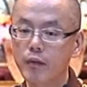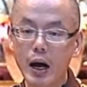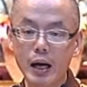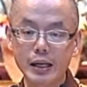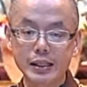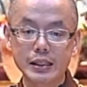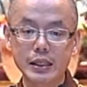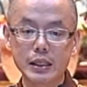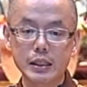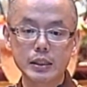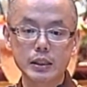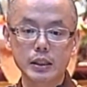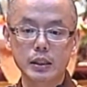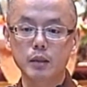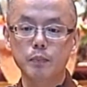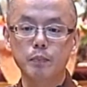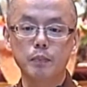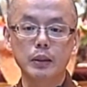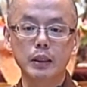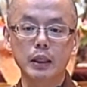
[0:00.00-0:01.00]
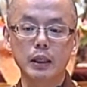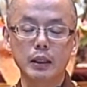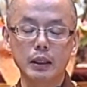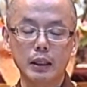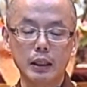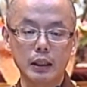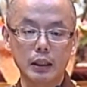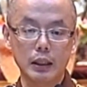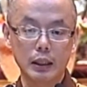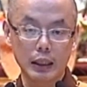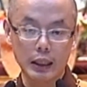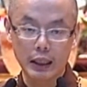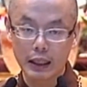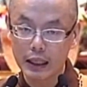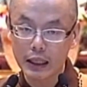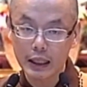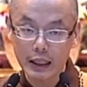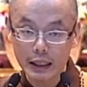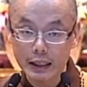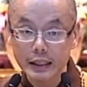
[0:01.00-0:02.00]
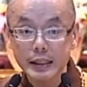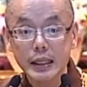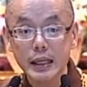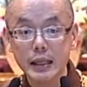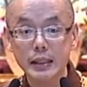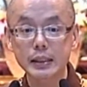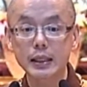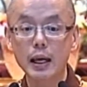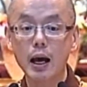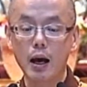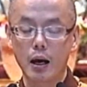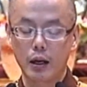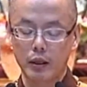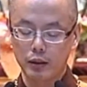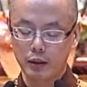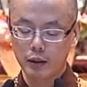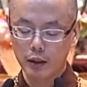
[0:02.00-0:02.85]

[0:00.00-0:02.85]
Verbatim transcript: 法身是不能以离一切相，